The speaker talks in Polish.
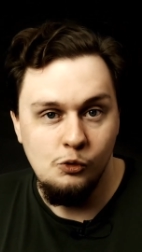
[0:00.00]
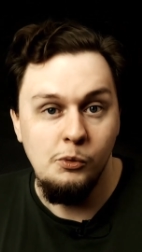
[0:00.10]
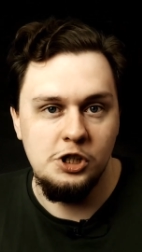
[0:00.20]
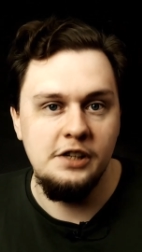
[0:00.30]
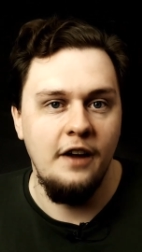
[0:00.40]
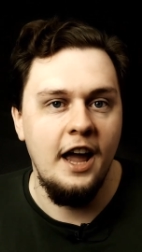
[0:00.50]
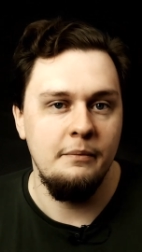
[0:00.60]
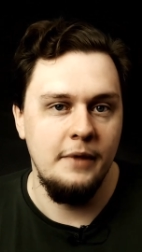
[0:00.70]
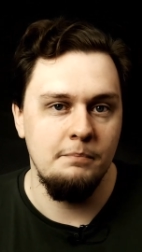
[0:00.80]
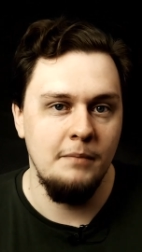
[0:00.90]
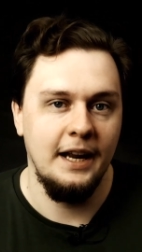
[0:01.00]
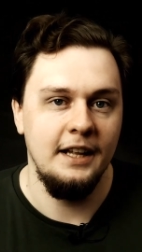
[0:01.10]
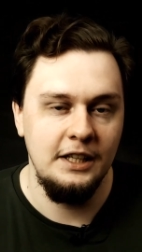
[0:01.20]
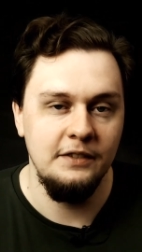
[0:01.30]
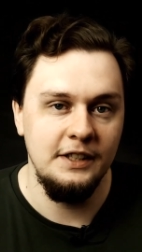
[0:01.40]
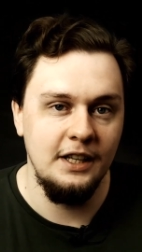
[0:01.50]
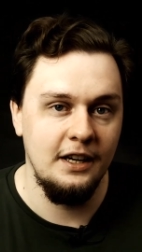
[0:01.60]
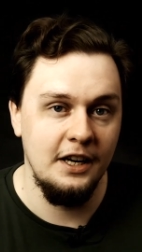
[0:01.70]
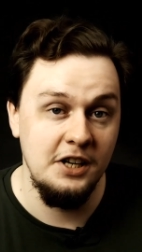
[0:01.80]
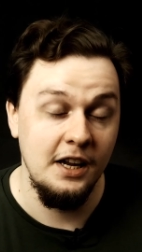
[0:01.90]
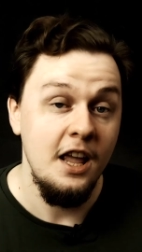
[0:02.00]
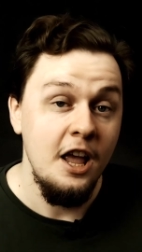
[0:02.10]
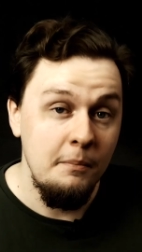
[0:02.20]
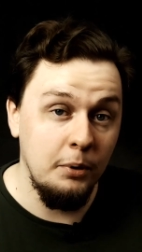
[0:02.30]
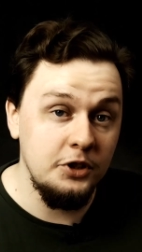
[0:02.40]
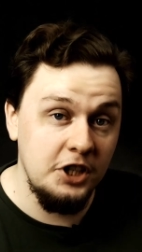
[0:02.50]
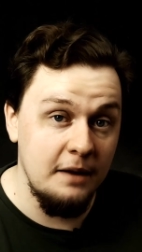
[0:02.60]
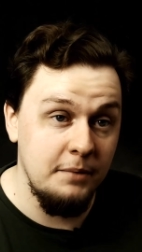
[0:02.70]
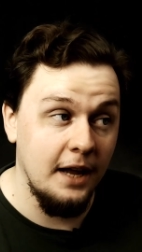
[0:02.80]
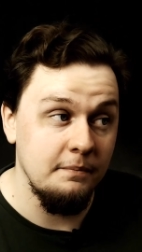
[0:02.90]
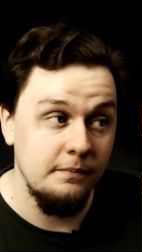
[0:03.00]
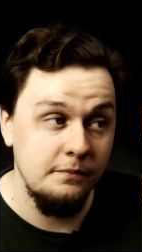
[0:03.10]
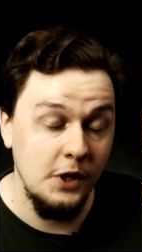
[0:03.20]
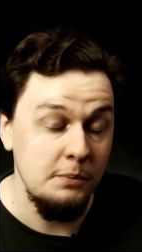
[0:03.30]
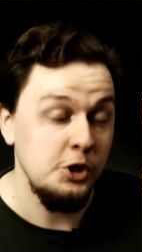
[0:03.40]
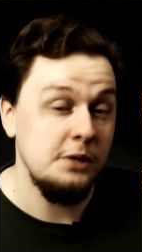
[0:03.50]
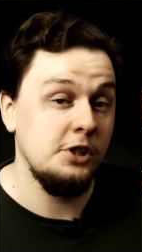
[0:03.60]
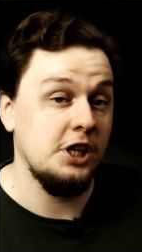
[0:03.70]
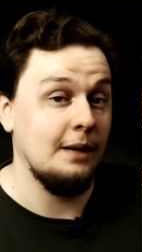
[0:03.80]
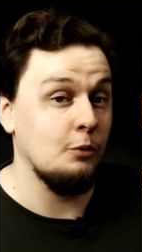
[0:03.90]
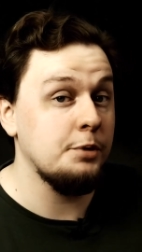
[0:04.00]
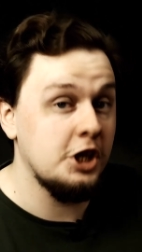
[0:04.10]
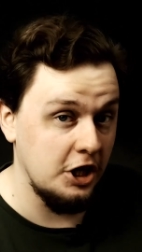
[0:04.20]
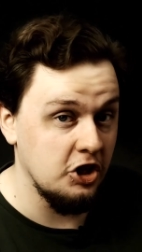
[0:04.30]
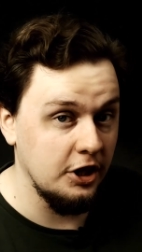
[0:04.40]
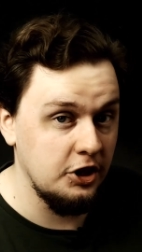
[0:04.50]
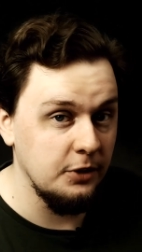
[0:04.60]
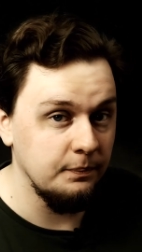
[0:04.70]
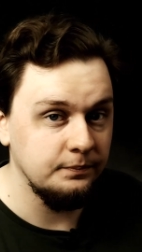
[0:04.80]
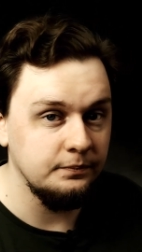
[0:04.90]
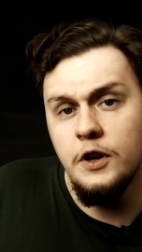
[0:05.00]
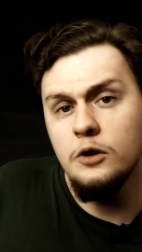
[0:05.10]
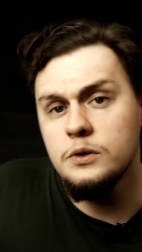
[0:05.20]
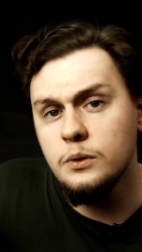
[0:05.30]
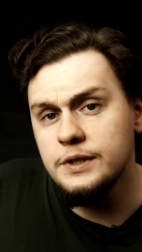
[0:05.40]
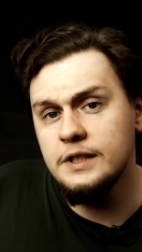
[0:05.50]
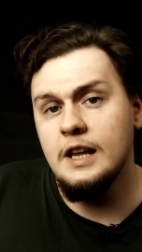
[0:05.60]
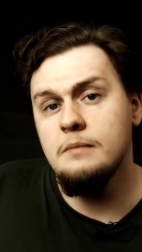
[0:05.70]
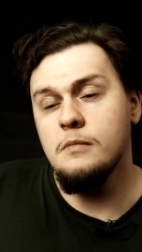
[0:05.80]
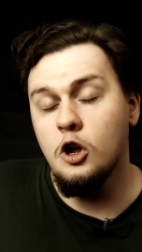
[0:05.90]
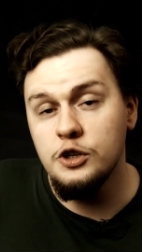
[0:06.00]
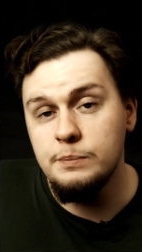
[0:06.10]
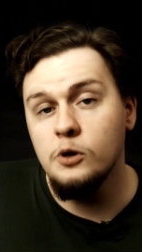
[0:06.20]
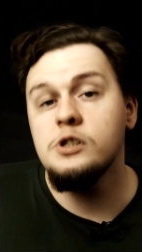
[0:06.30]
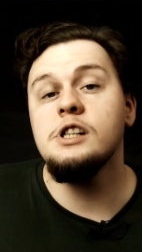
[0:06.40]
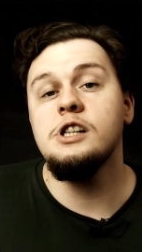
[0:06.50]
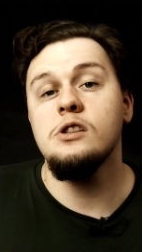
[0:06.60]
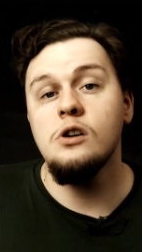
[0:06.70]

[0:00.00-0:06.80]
umożliwiają nam marketing w internecie pod siebie. No i musimy się temu przyjrzeć. W związku z tym rozpocznie się